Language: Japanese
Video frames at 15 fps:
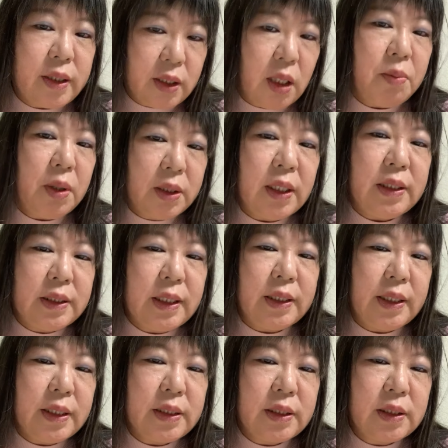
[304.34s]
構わない時代
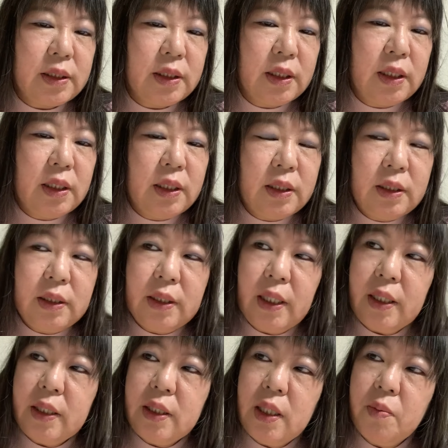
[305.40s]
です。で、
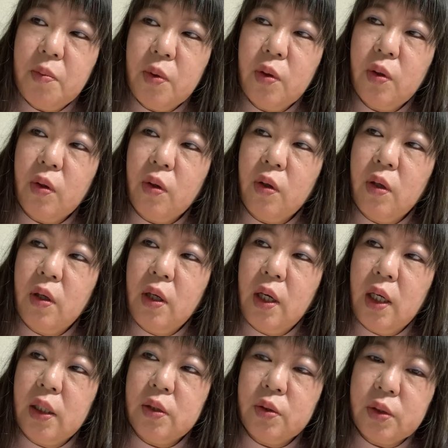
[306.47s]
家も、
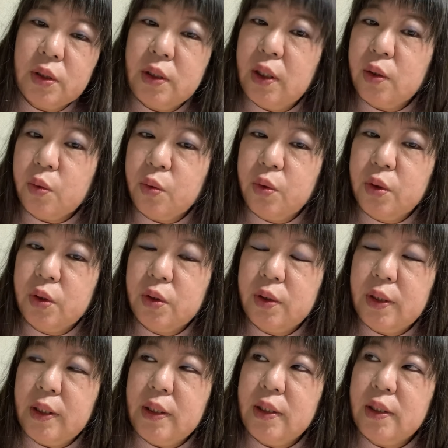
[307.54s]
あの好きなところに住ん
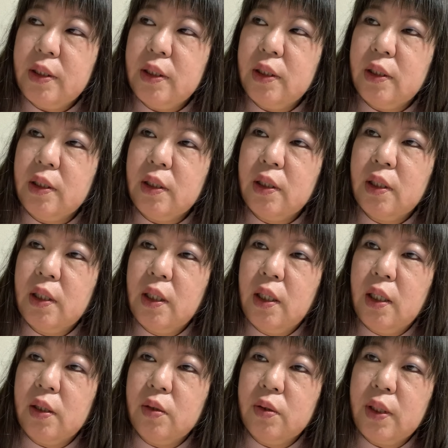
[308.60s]
でいいし
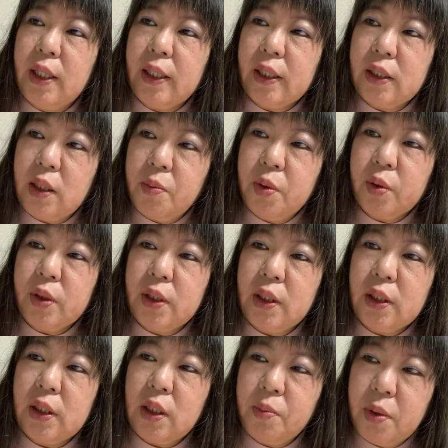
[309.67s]
誰がダメとか何
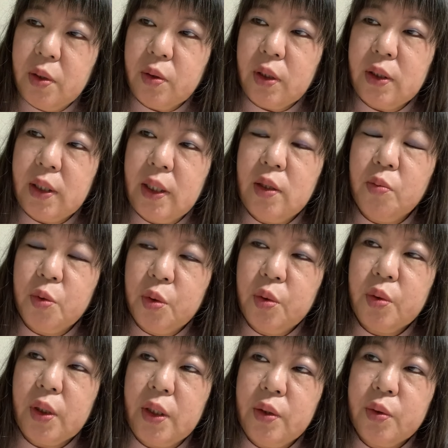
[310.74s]
がダメとか誰のもの
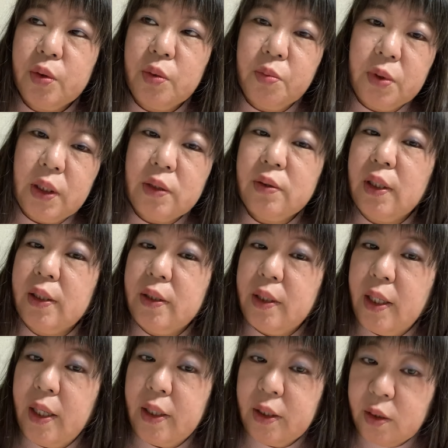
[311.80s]
とかいうこともなくなっ
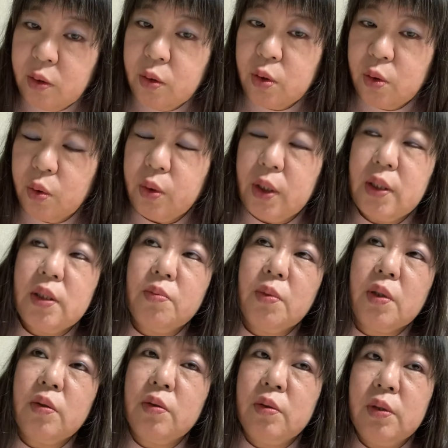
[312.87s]
ていくそうです。
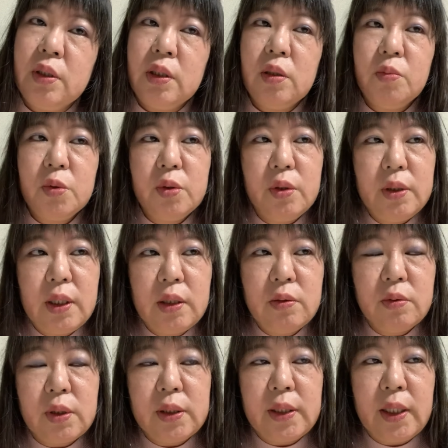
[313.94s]
国のものになる
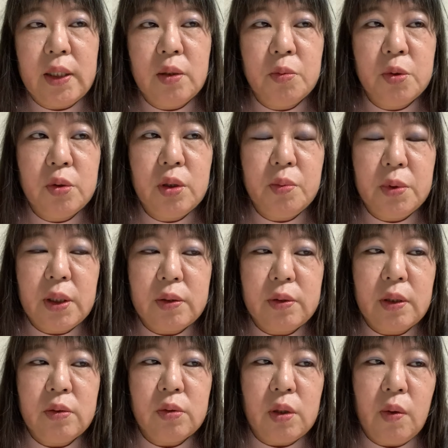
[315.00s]
のか誰のものでもなくな
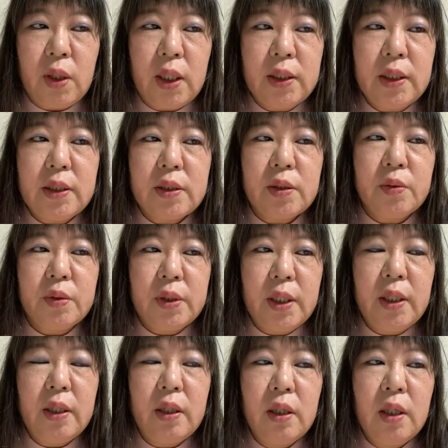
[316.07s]
るのかわからないですけど
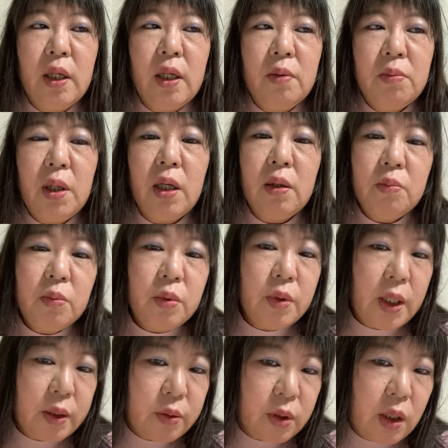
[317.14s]
ね。まあ、防
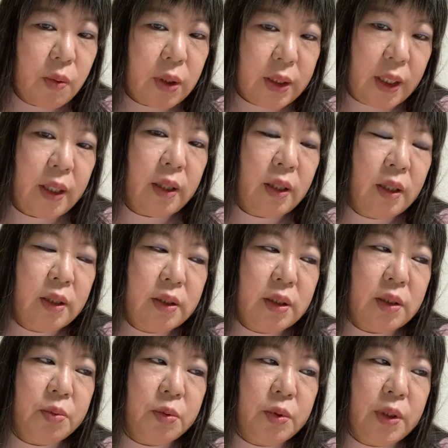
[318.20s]
犯とかはね、
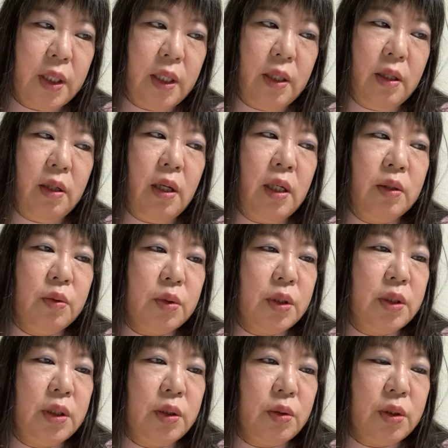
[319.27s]
自分であの
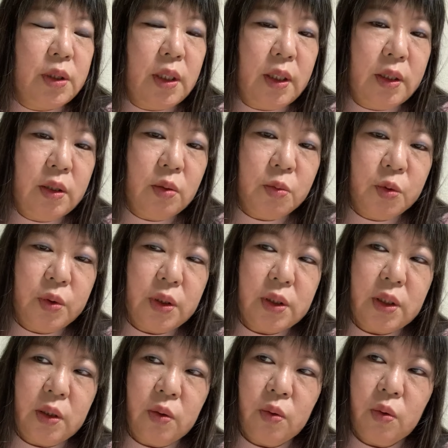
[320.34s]
きちんとしたらいいと思うんです
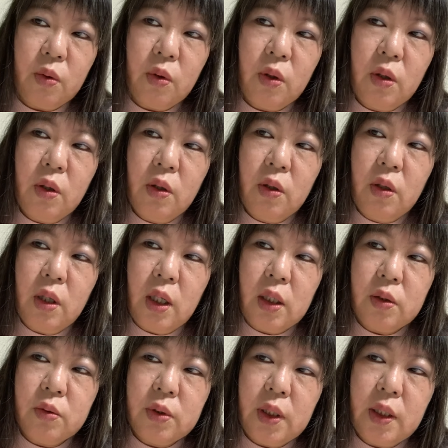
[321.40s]
けど、あ
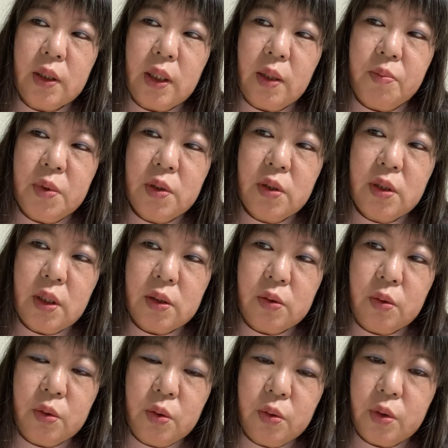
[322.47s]
の誰か見ず知らず
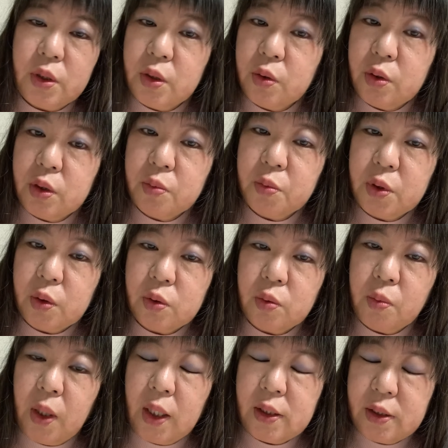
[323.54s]
の人と一緒に住むってこと
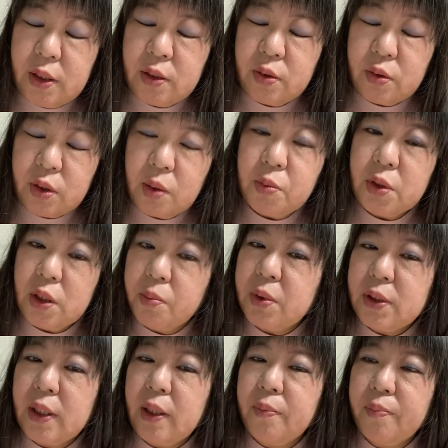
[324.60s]
も発生するかもしれま
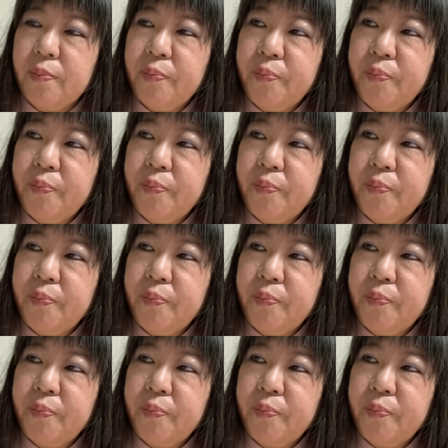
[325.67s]
せん。